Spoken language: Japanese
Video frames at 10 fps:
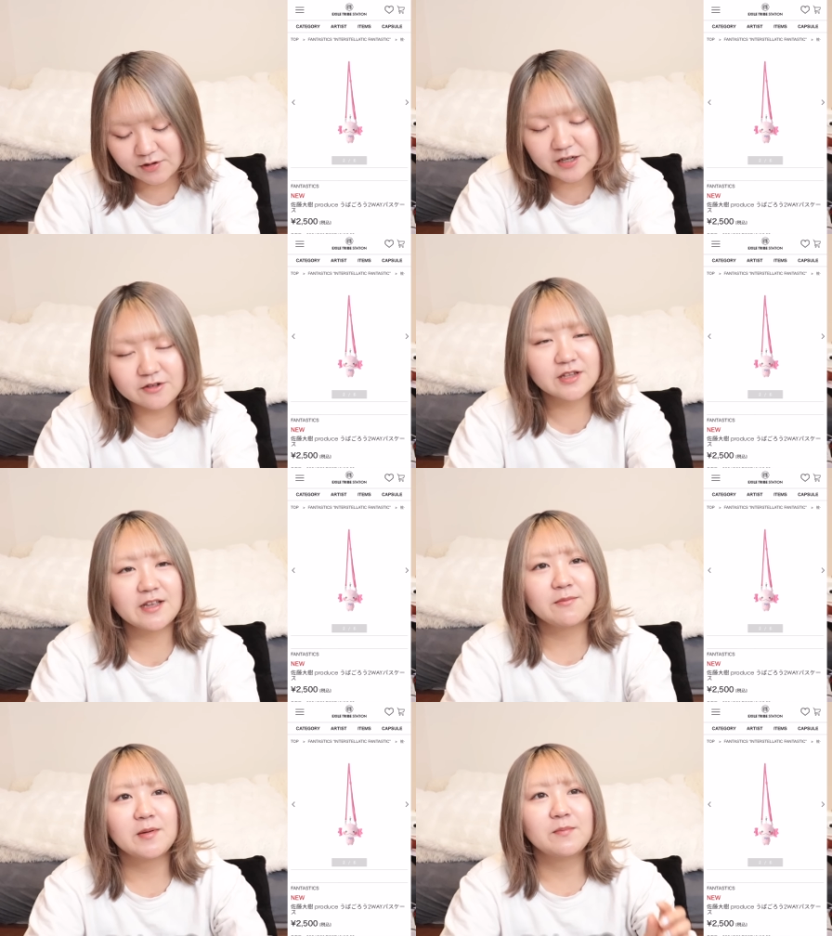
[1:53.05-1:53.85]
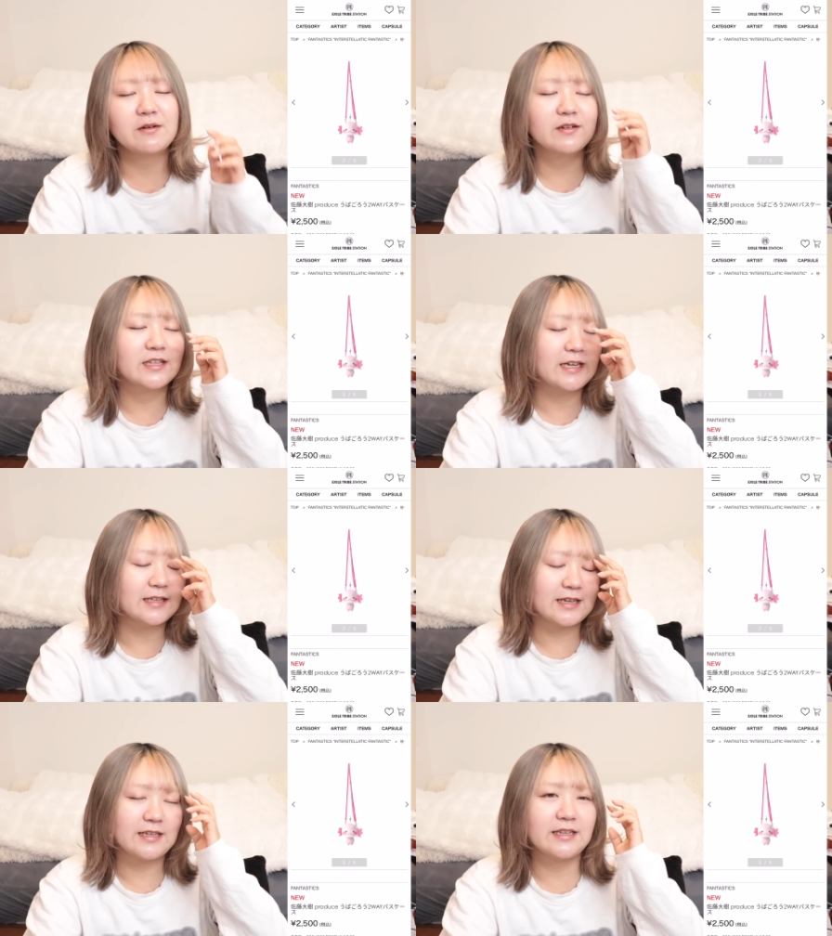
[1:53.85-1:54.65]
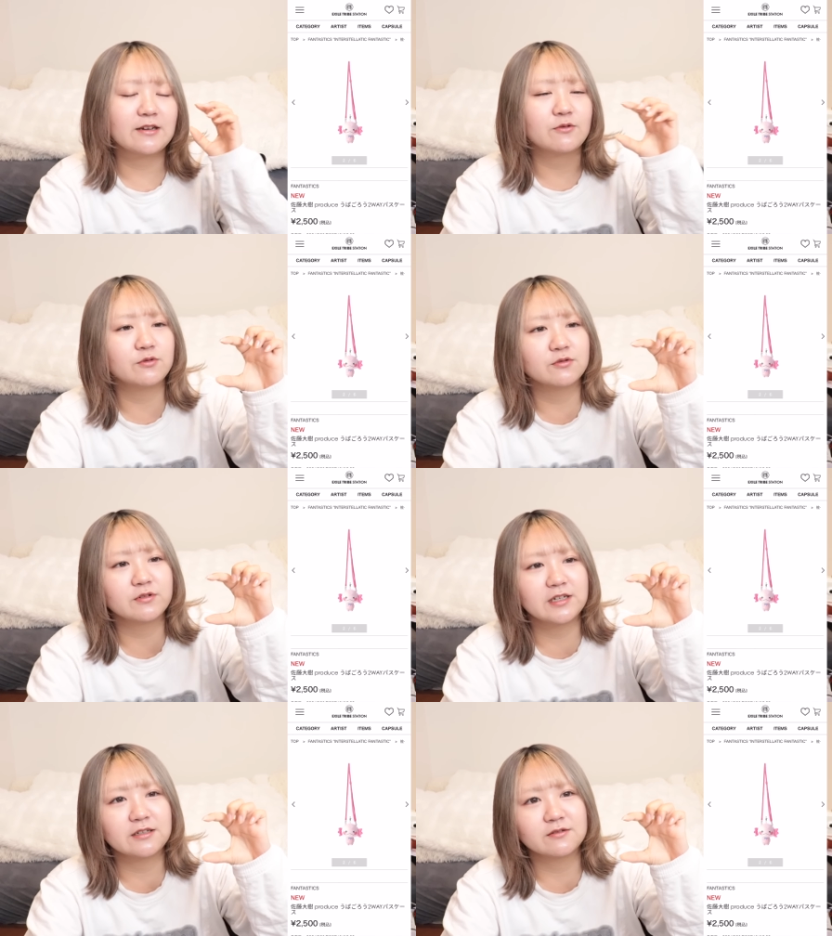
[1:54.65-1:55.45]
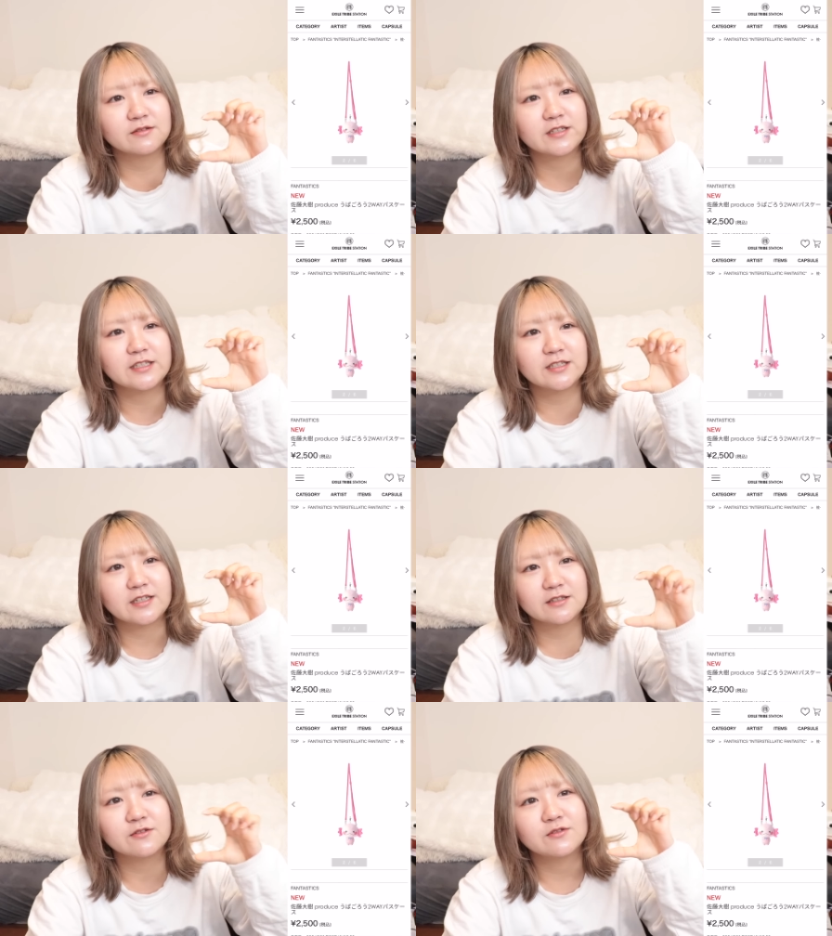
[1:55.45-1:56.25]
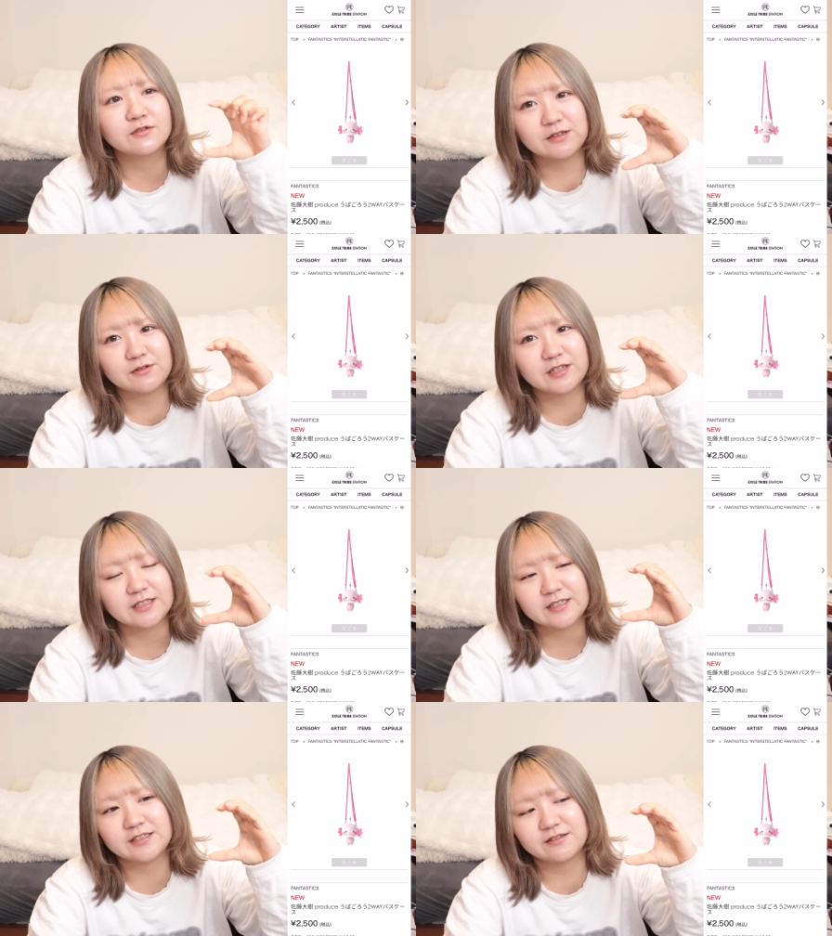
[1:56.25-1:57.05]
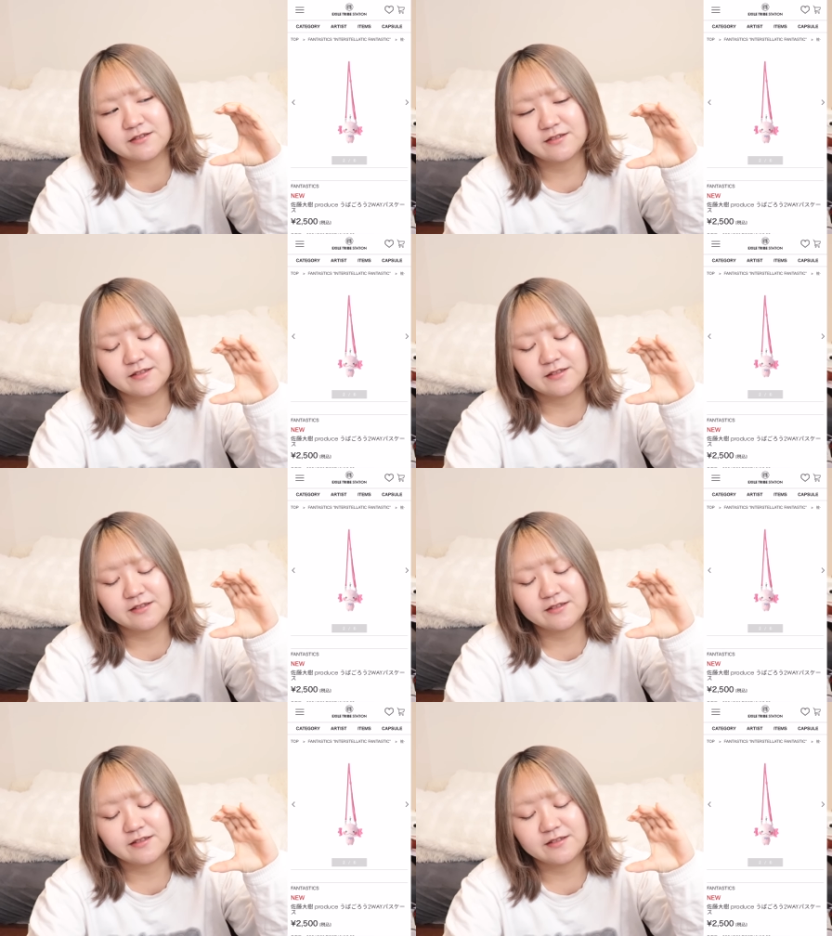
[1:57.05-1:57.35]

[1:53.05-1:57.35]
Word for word: 他のねメンバーは大体ねこのぐらいのサイズ感の手のひらサイズ